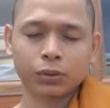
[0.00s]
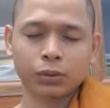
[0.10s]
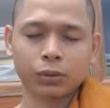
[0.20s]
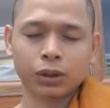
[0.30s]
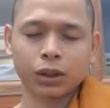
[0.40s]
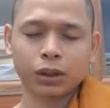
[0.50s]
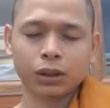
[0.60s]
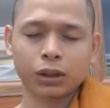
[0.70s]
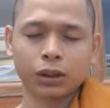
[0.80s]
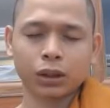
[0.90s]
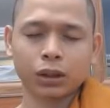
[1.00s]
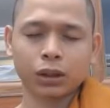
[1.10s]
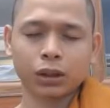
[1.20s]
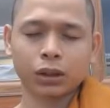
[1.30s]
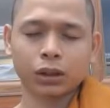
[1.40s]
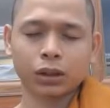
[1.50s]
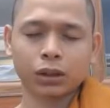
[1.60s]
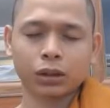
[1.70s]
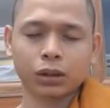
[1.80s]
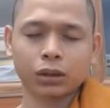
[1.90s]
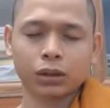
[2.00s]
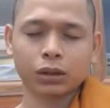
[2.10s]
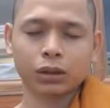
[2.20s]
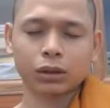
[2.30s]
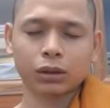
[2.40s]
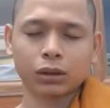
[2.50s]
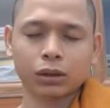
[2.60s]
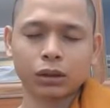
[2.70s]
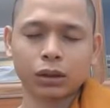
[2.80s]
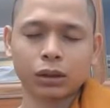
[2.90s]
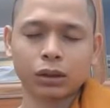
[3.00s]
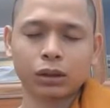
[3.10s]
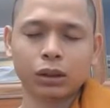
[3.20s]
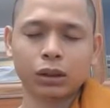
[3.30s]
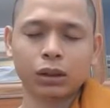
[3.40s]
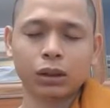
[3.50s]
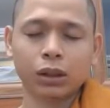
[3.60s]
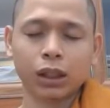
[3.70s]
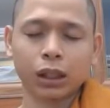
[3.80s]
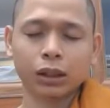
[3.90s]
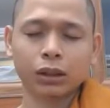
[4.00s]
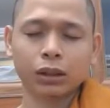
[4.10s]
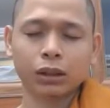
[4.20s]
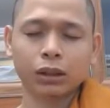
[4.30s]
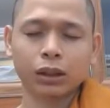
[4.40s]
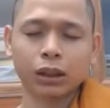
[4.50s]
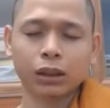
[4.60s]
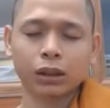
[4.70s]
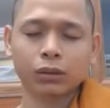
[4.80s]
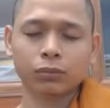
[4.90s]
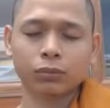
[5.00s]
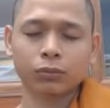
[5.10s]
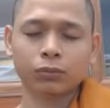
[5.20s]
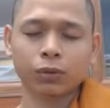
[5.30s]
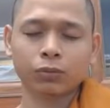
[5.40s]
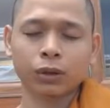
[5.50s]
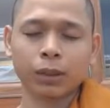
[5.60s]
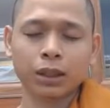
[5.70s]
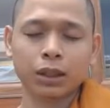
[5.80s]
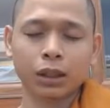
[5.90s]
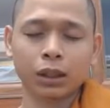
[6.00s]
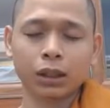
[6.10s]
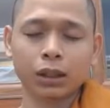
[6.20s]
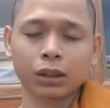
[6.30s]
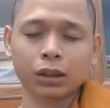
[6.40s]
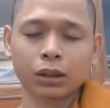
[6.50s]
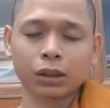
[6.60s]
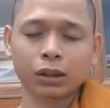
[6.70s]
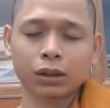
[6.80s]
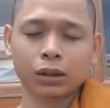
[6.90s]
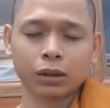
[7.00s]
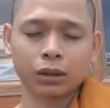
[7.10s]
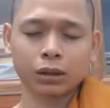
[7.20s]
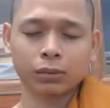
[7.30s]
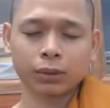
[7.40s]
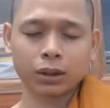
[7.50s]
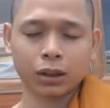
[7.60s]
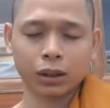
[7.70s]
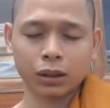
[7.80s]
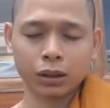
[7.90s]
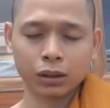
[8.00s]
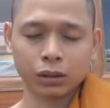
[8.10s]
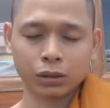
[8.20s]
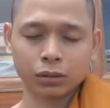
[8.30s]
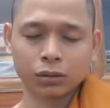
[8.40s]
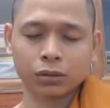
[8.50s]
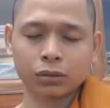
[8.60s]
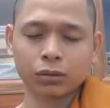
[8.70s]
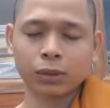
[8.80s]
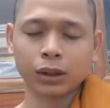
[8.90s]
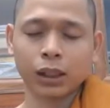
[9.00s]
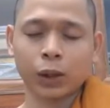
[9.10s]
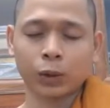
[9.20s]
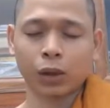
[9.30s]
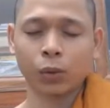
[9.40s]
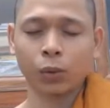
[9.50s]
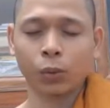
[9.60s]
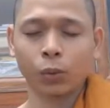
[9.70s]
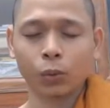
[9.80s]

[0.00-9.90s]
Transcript: quý vị uh, gửi tin nhắn đến một vị bác sĩ nói là thưa bác sĩ tôi bị đau đầu